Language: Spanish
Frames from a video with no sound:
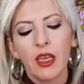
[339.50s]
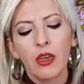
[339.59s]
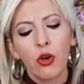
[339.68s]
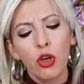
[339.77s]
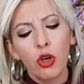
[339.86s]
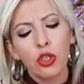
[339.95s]

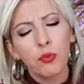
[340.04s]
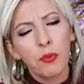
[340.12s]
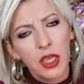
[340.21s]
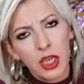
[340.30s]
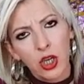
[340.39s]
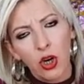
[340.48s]
con los
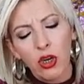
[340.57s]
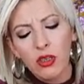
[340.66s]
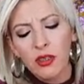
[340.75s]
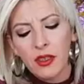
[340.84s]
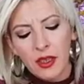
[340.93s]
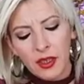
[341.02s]
Virgo
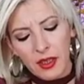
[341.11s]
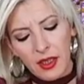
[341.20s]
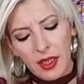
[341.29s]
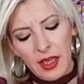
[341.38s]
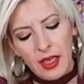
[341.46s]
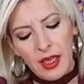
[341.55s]

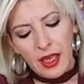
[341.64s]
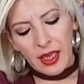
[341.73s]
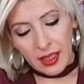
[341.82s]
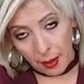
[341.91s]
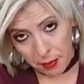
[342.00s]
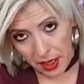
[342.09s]
que
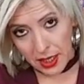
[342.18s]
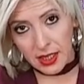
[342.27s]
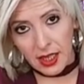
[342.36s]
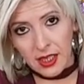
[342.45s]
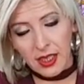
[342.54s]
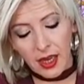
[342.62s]
también
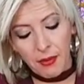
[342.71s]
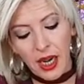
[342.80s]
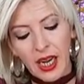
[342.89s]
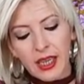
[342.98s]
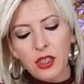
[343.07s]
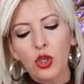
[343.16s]
estáis
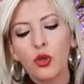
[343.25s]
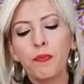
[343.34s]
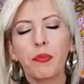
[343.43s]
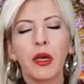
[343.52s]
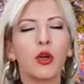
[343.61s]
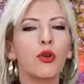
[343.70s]
trabajando,
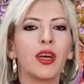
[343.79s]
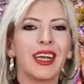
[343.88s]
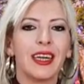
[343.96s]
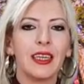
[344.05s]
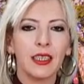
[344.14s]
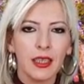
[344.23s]
pero
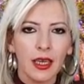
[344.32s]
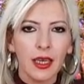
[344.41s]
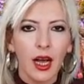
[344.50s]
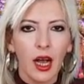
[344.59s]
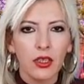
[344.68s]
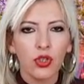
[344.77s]
en este
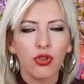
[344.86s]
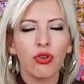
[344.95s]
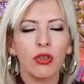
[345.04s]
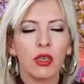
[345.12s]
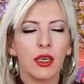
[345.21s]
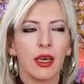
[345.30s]

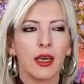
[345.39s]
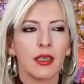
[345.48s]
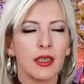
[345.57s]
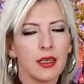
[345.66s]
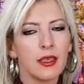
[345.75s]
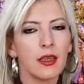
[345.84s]
caso que
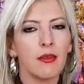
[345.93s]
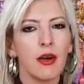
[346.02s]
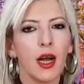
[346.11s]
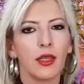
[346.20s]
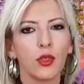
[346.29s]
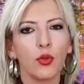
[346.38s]
estáis
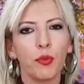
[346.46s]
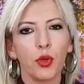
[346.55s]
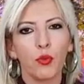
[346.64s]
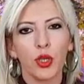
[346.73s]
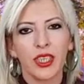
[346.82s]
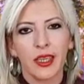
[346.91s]
trabajando por
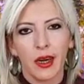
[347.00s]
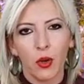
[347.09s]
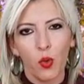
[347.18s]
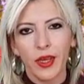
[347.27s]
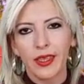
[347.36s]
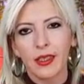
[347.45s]
vuestra
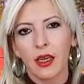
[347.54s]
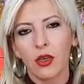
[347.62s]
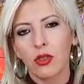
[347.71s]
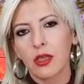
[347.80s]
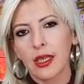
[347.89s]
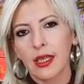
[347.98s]
cuenta,
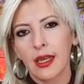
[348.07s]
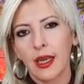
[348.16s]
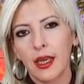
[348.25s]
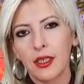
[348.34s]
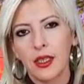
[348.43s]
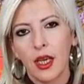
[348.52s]
los que
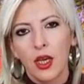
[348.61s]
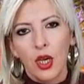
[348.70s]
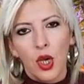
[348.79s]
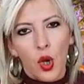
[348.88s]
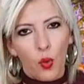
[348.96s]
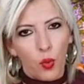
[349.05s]
tenéis
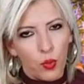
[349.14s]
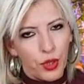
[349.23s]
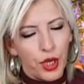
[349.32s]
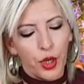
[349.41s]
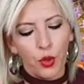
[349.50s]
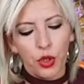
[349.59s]
un
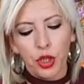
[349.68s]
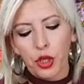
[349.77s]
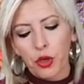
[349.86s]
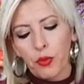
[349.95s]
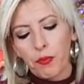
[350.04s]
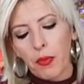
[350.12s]

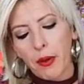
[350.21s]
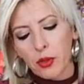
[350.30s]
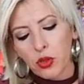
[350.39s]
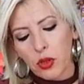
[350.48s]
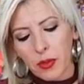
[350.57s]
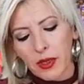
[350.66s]
negocio.
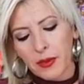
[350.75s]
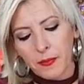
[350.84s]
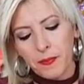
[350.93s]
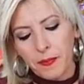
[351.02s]
Vamos a ver.